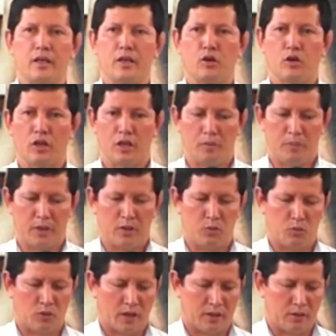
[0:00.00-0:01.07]
del Hijo y del
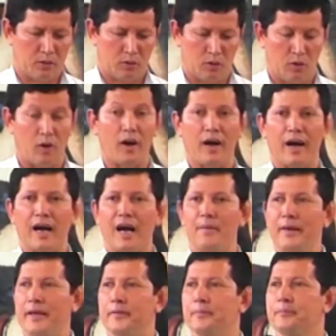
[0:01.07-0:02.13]
Espíritu Santo.
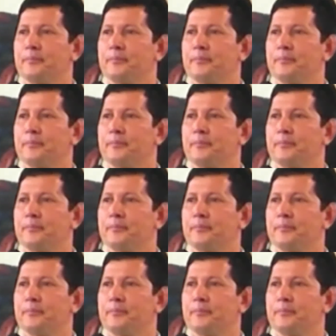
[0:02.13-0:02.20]
Amén.